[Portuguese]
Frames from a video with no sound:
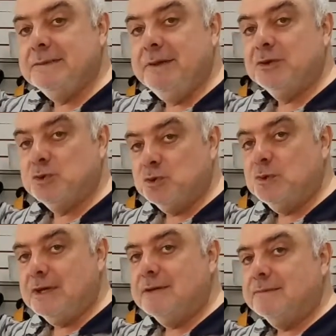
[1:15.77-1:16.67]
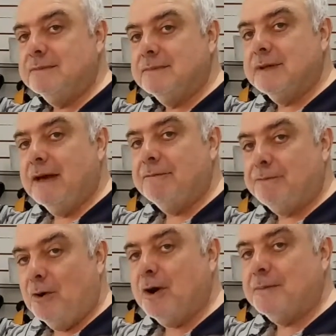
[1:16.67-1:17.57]
mensura, a
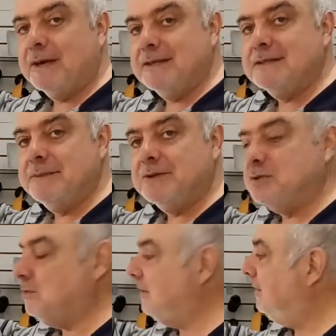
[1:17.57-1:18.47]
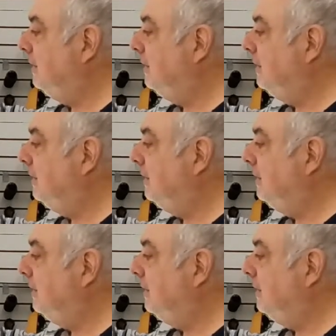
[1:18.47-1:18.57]
forma que se mensura.